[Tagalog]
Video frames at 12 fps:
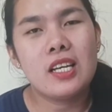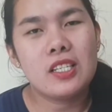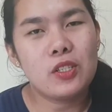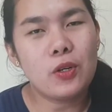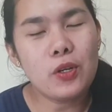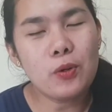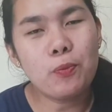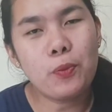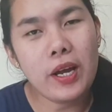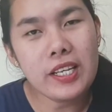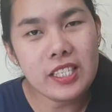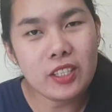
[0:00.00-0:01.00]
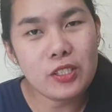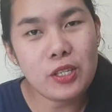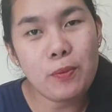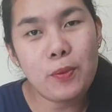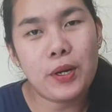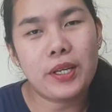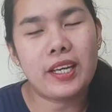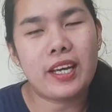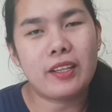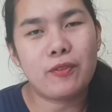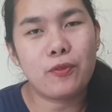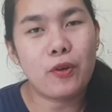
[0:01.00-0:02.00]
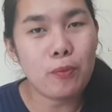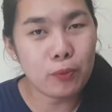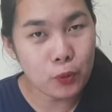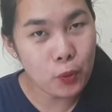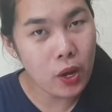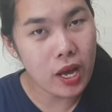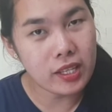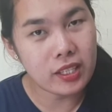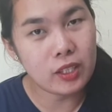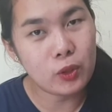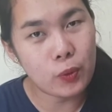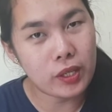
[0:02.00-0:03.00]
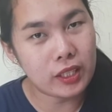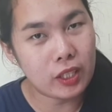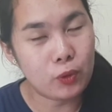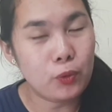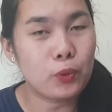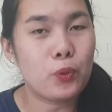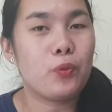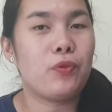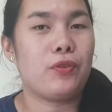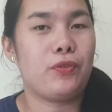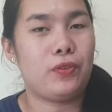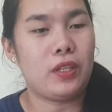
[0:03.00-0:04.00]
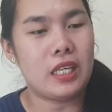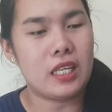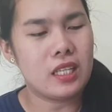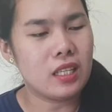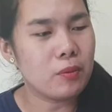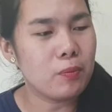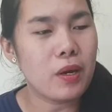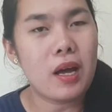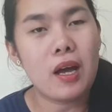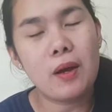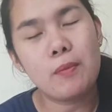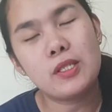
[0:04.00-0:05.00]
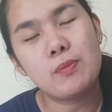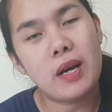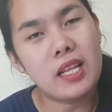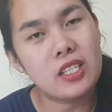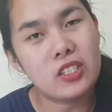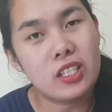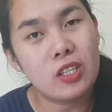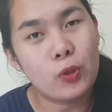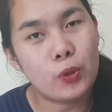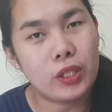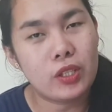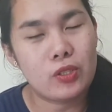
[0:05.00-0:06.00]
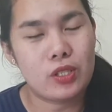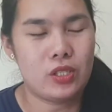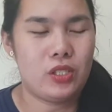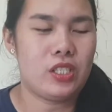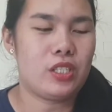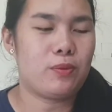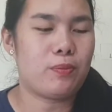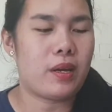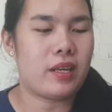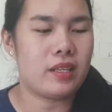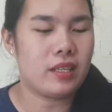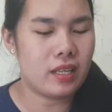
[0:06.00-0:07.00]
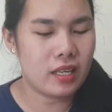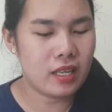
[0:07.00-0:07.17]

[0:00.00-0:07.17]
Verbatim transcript: So, yung price dito sa market, from 220 to 250, nagma, uh, mas mahal lang siya ng konti doon sa cheese pie.